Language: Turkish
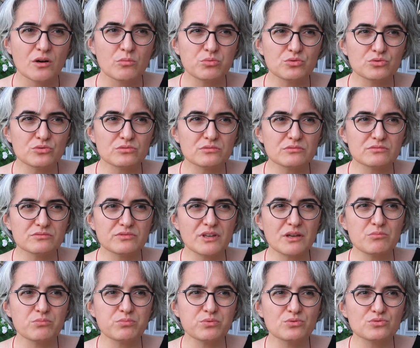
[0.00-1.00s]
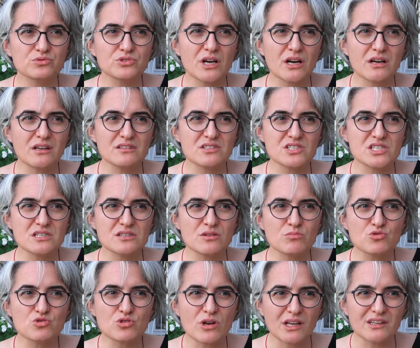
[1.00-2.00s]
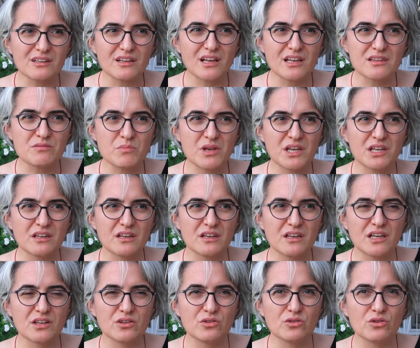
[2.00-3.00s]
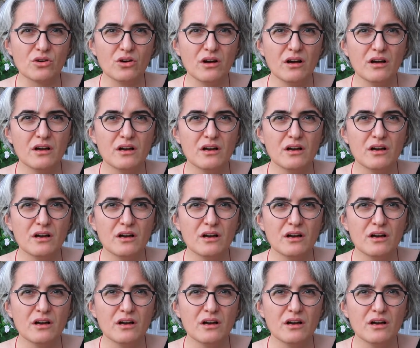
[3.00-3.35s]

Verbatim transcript: Bu, ve burada ciddi mücadele etmek gerekiyor.